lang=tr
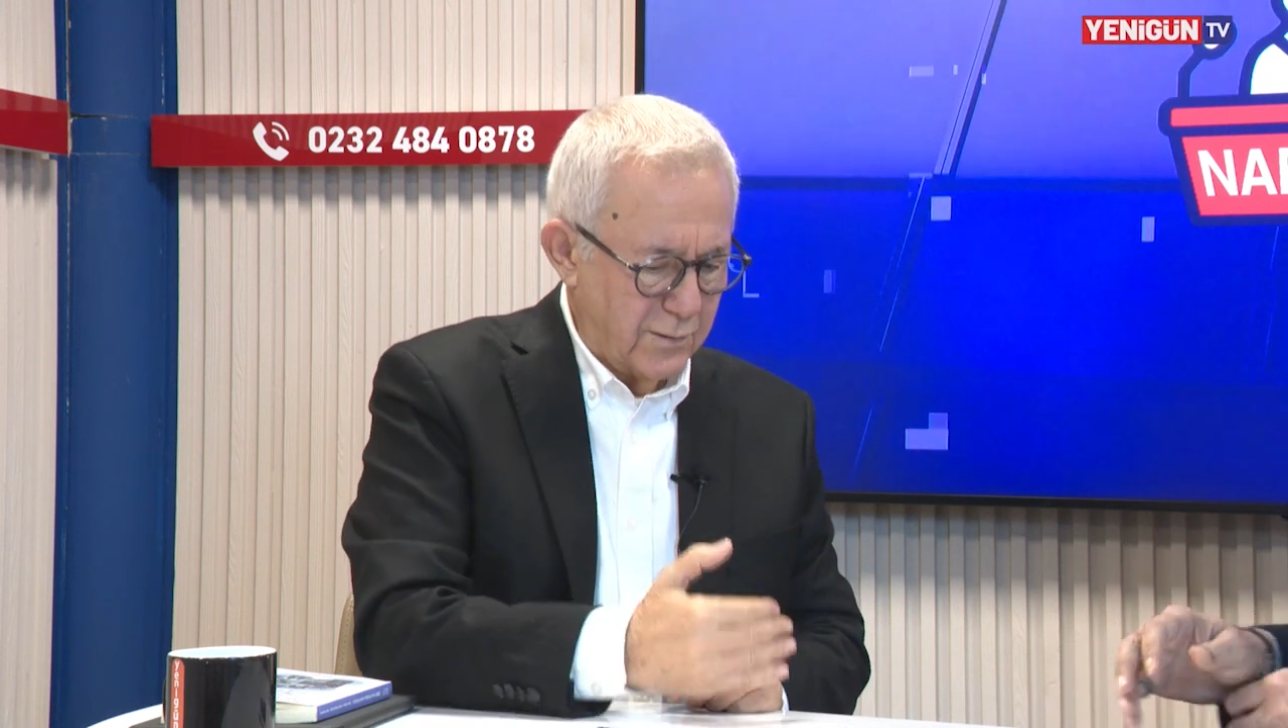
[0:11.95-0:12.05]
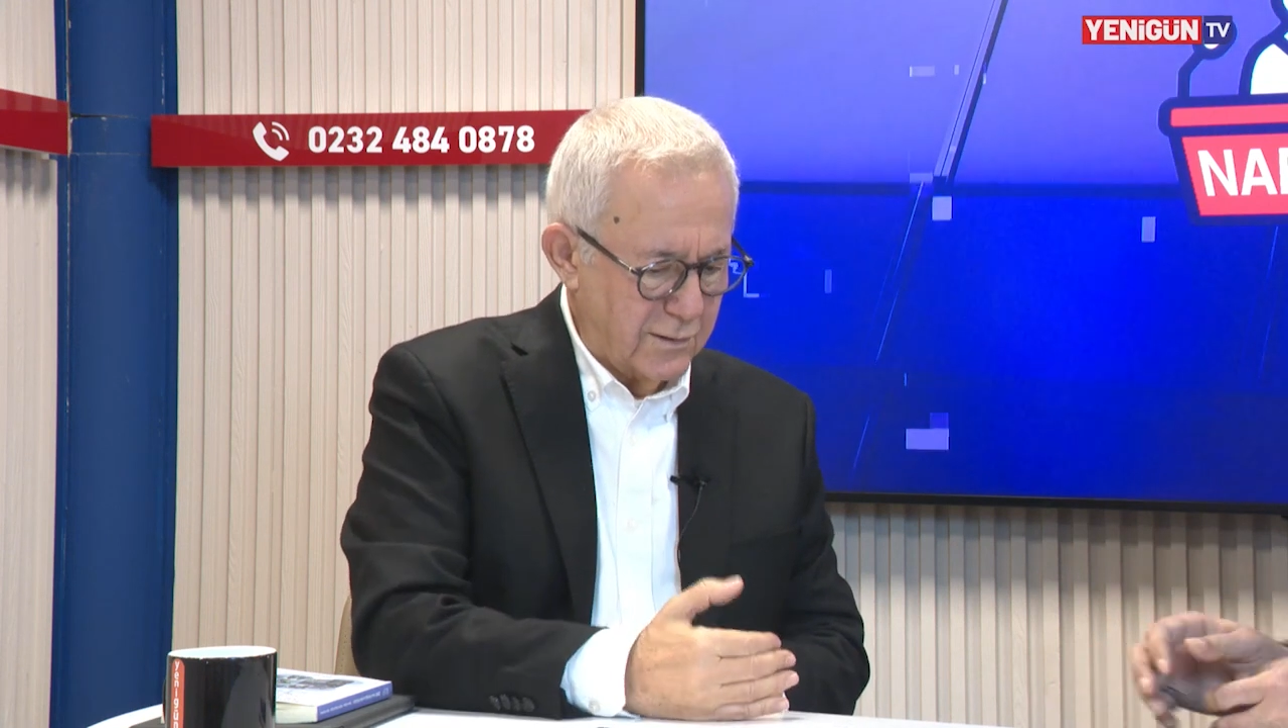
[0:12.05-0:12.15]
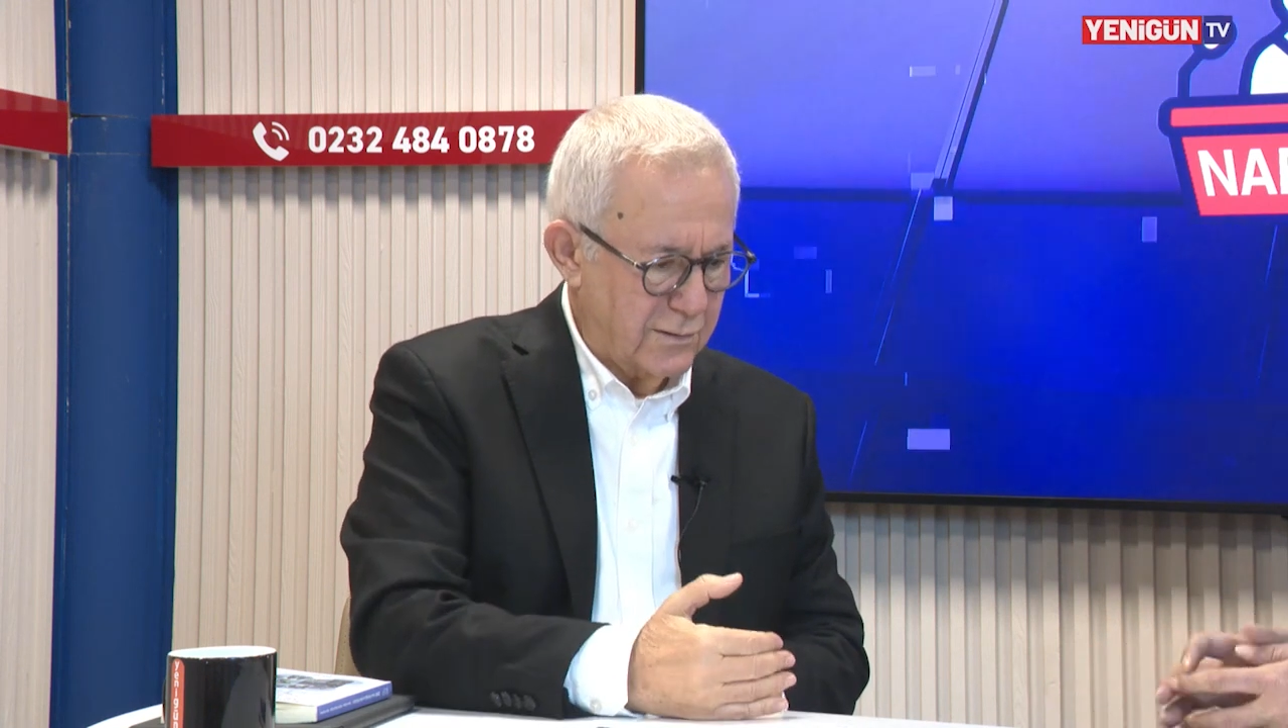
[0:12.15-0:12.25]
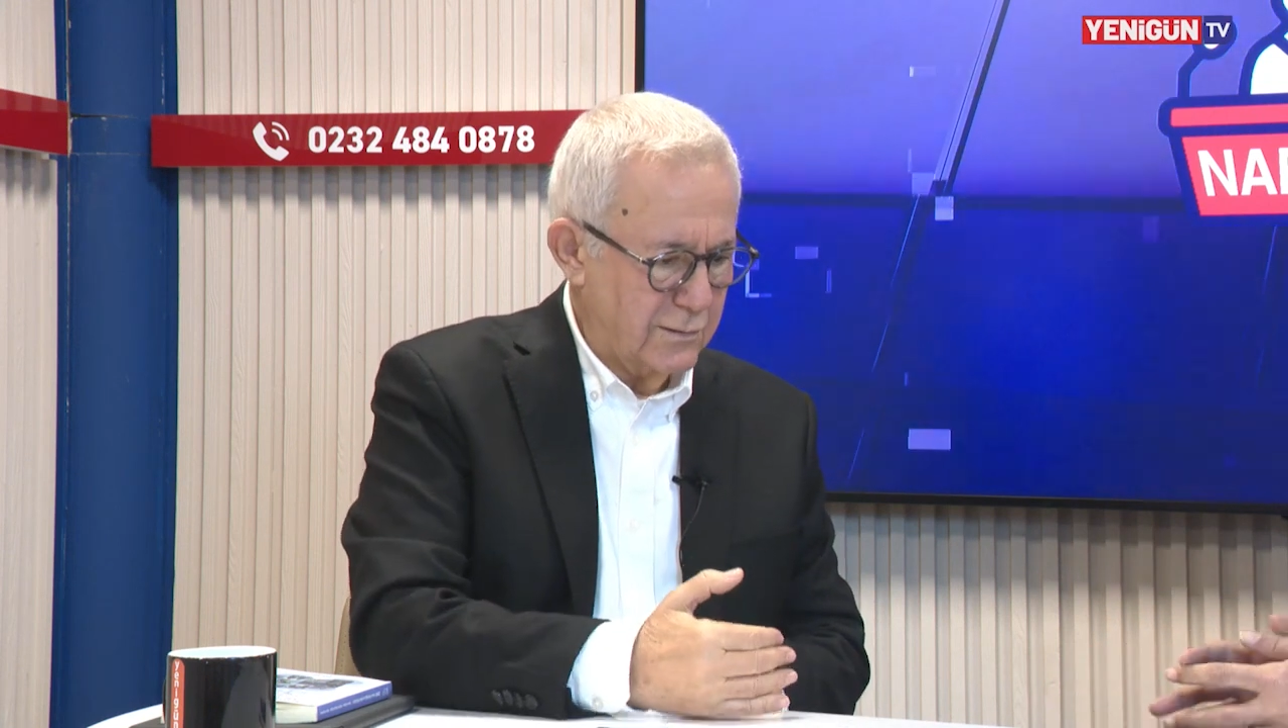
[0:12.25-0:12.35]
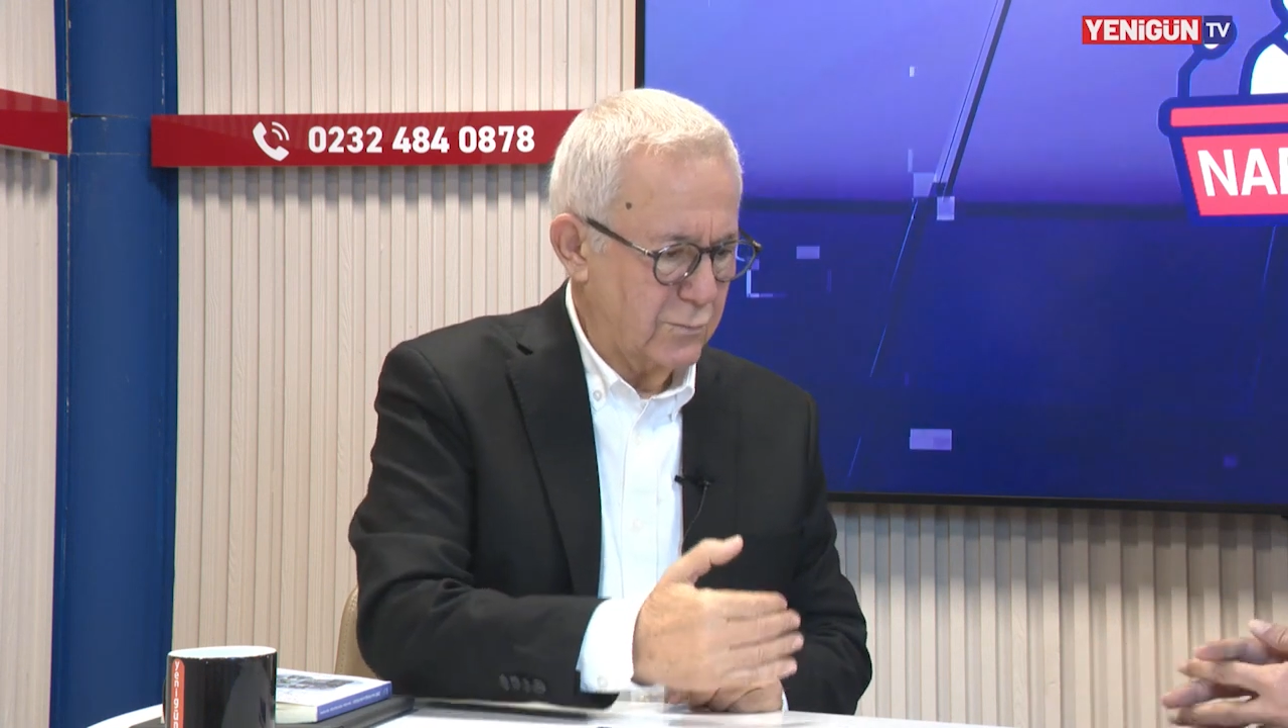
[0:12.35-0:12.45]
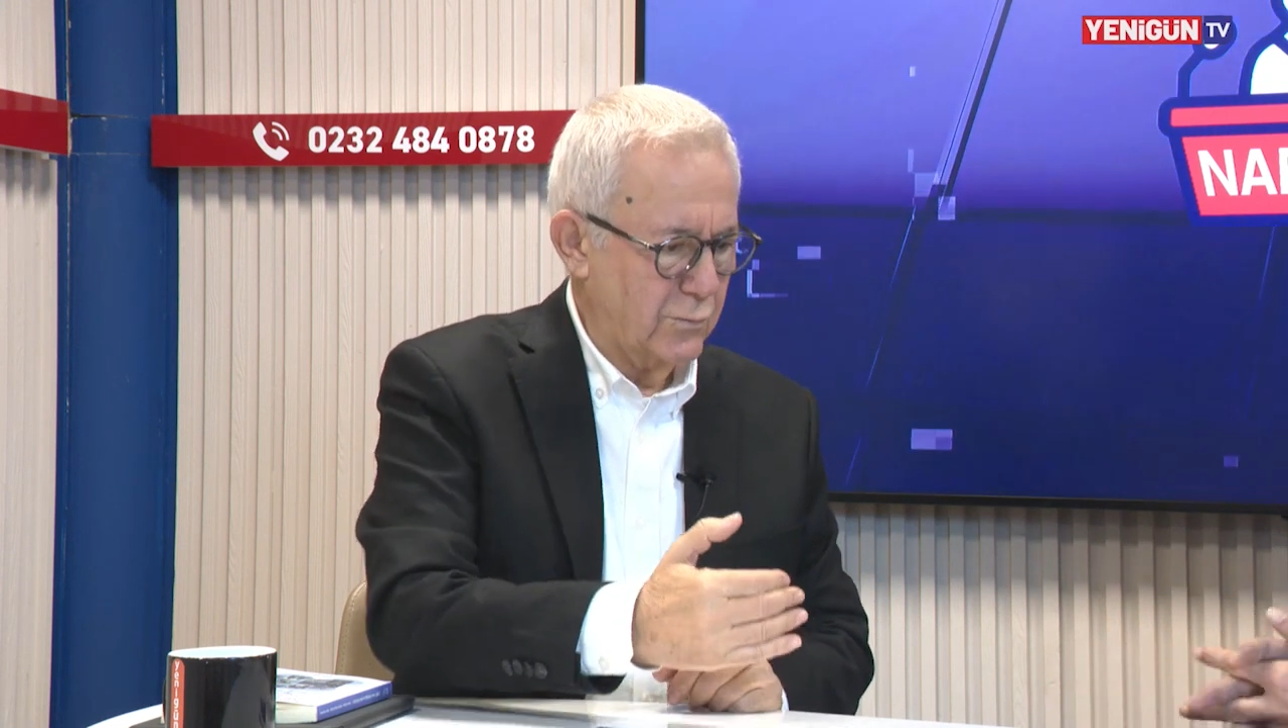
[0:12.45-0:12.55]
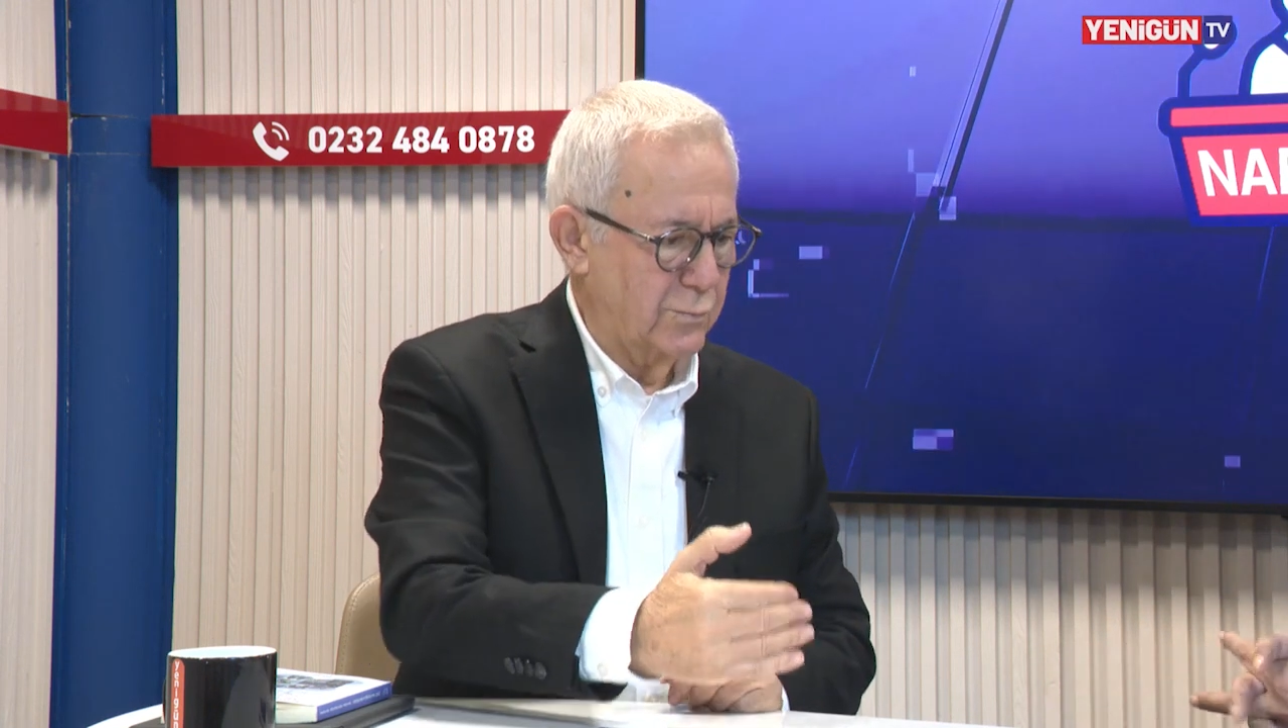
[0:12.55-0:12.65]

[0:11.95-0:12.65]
partiden